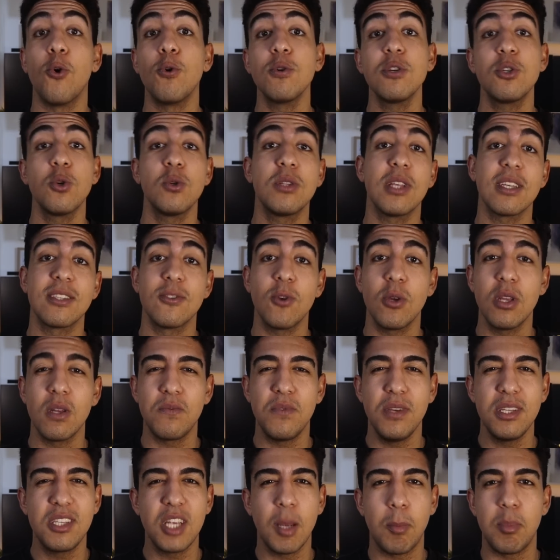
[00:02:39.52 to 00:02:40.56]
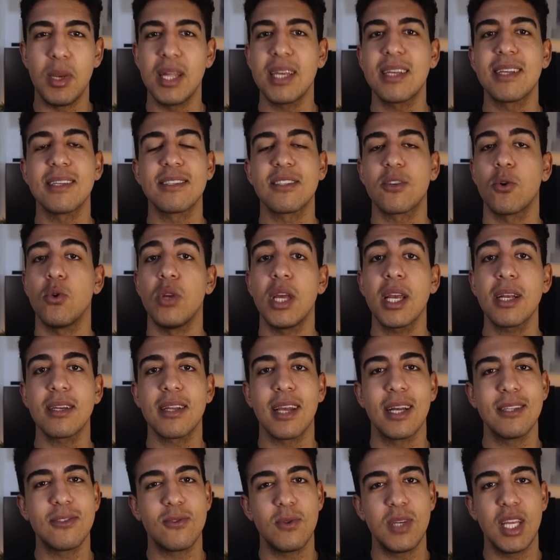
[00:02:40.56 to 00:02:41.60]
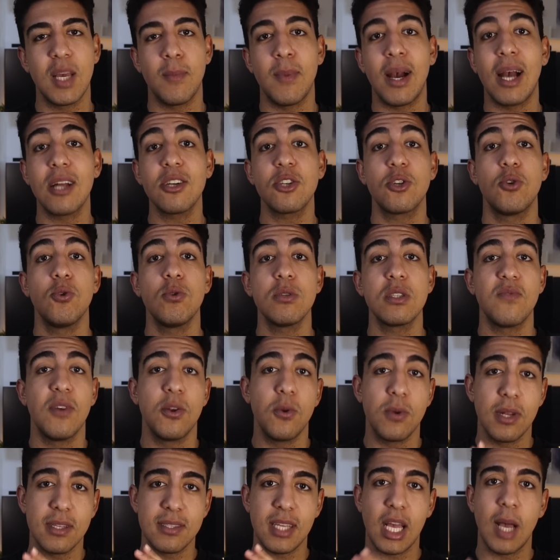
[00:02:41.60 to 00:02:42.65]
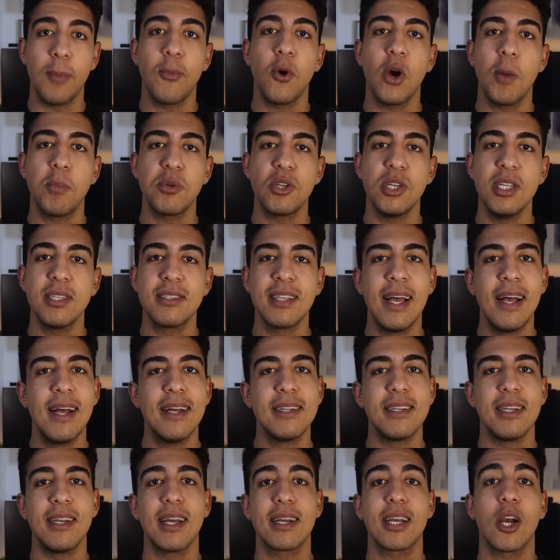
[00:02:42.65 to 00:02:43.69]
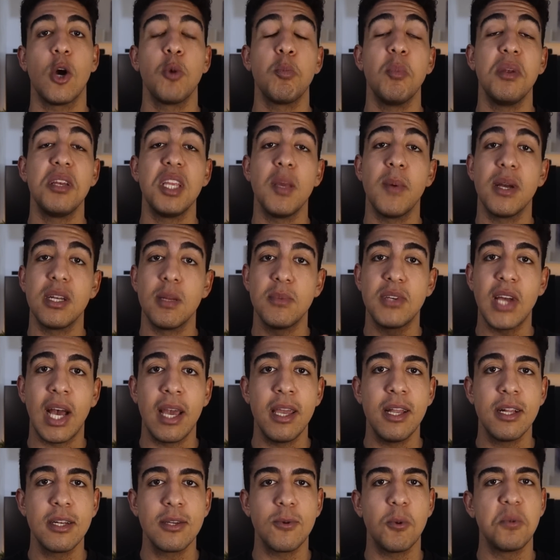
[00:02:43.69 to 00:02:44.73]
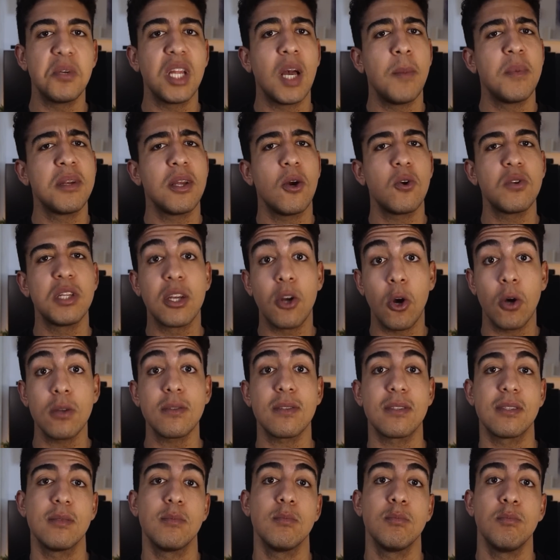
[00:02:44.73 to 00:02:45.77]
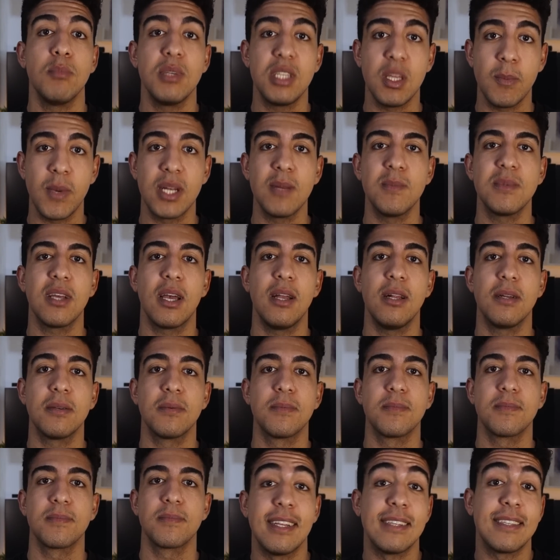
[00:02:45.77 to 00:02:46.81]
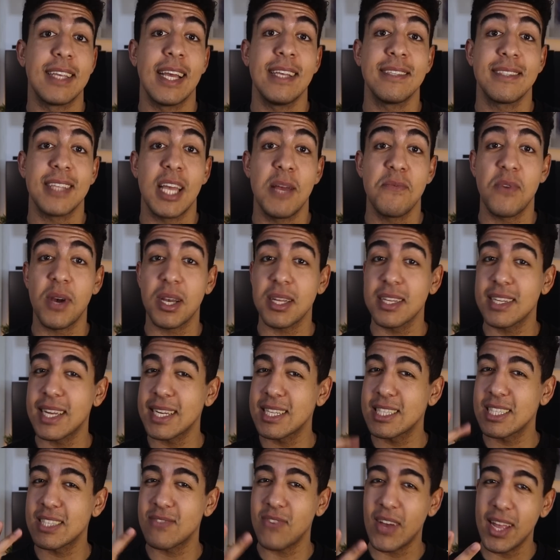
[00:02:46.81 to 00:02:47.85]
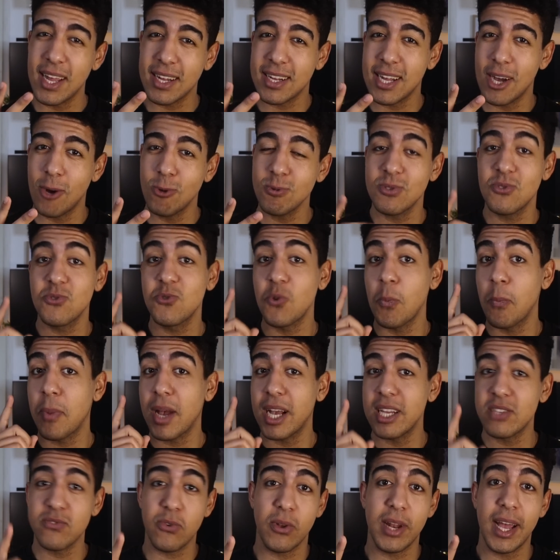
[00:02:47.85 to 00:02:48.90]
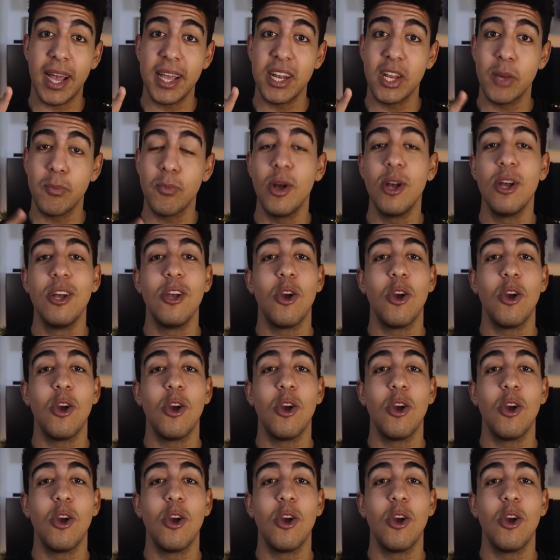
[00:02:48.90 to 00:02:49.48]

Und durch das neue Feature Blinkist Connect kannst du dir im Anschluss, wenn du das Abo abschließt, den Account mit jemandem teilen und damit auch die Kosten mit jemandem teilen. Das heißt einfach, ihr kriegt zwei Accounts zum Preis von einem